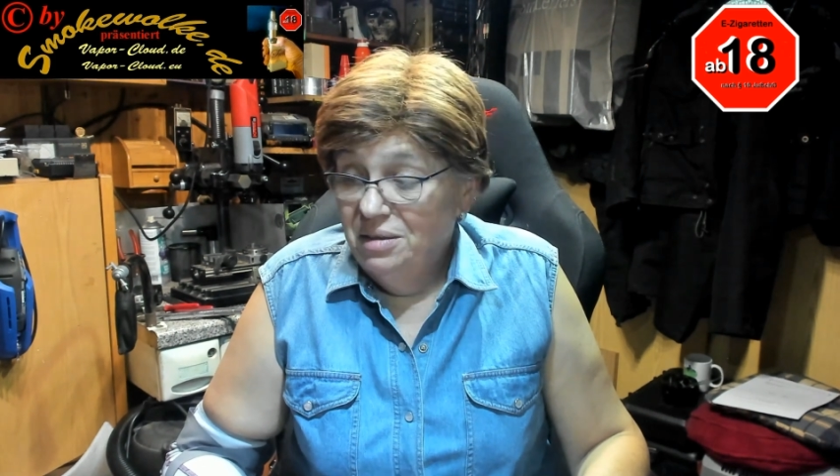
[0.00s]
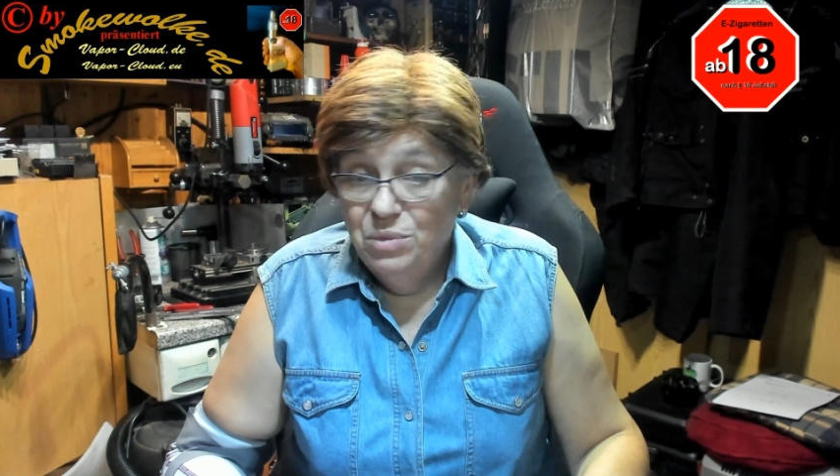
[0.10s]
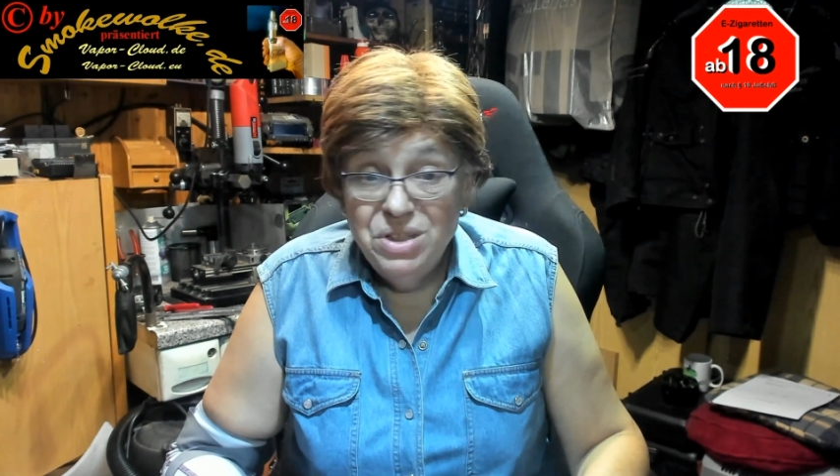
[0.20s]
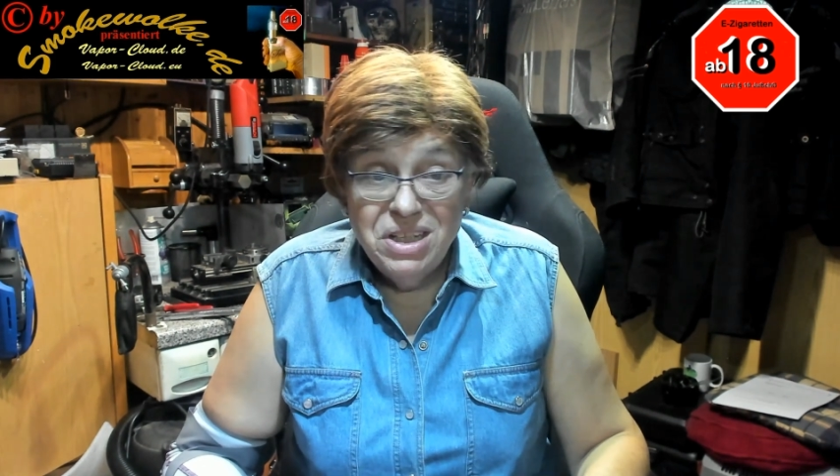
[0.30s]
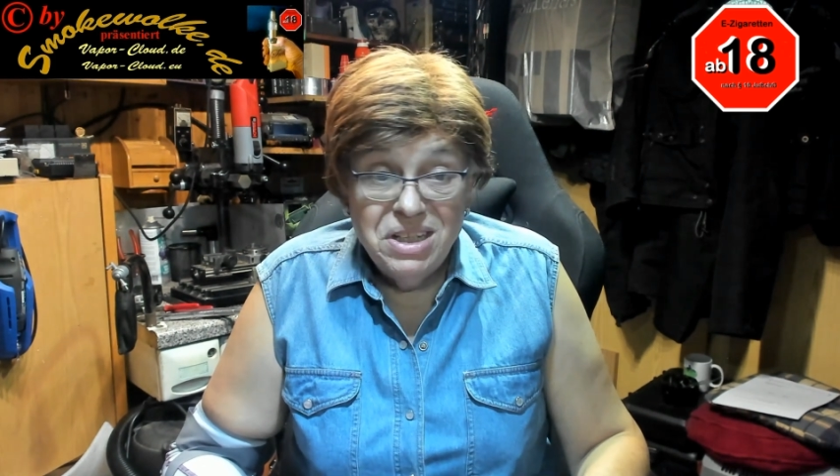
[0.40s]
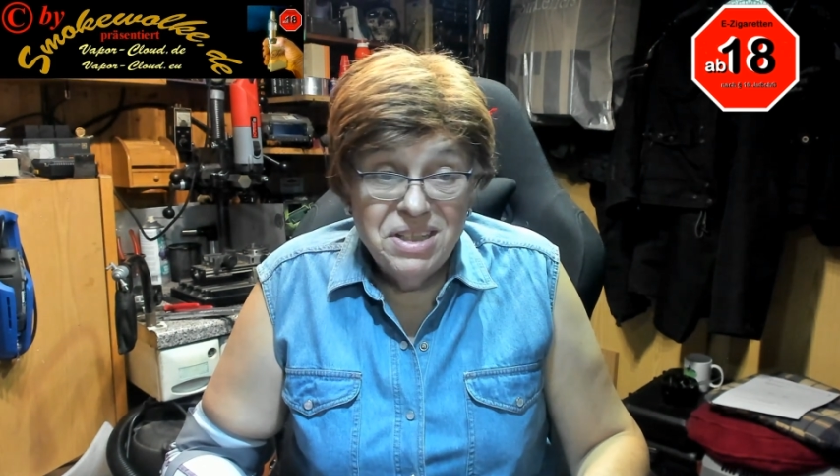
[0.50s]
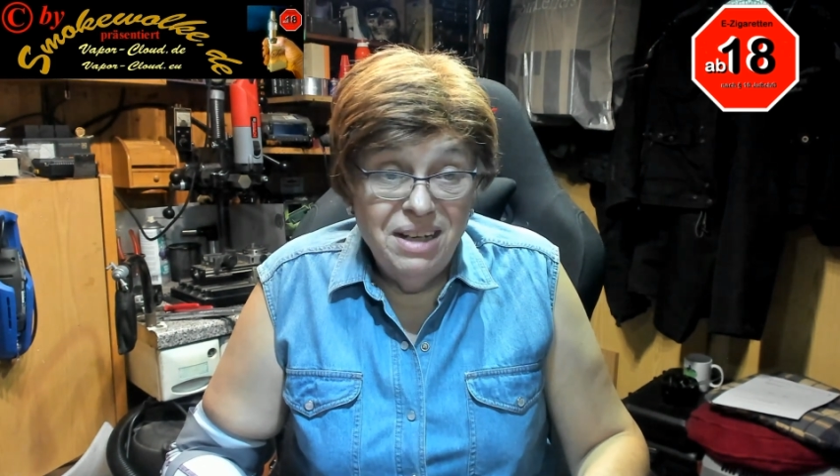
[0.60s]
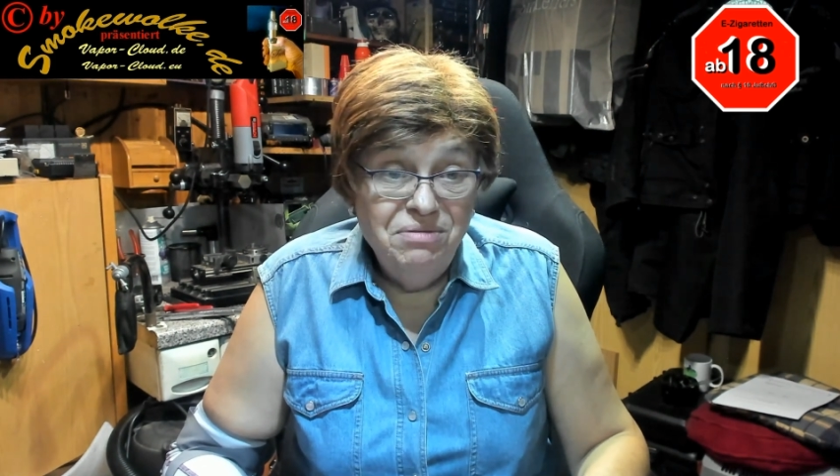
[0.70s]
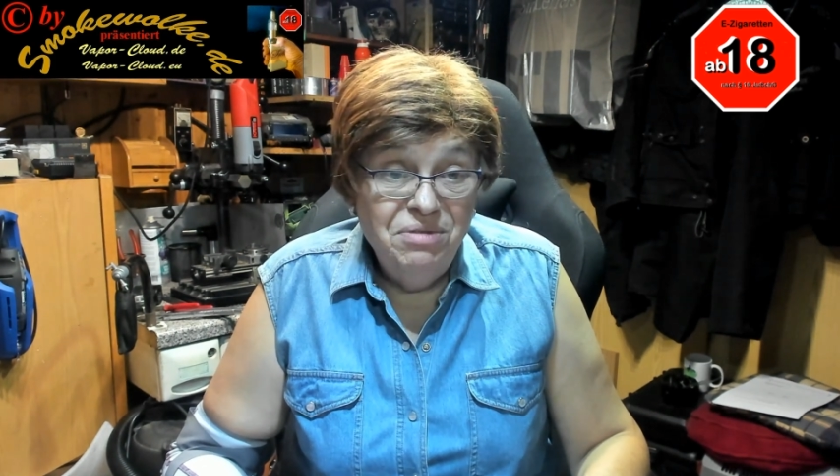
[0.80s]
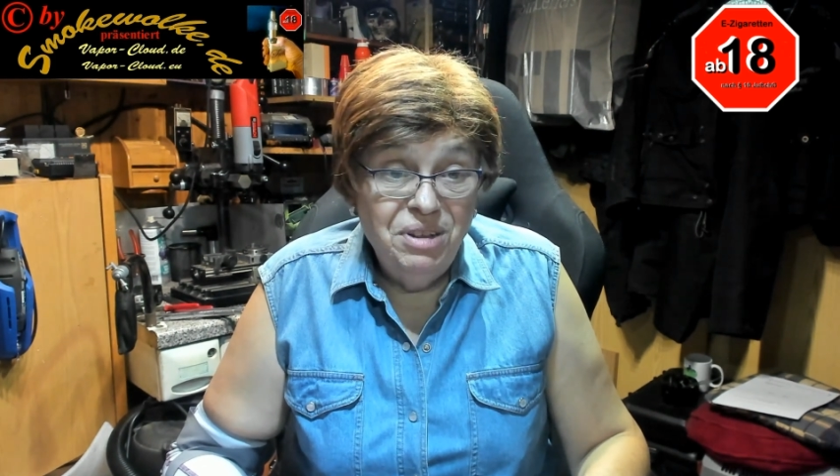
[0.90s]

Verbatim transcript: muss ich sehen,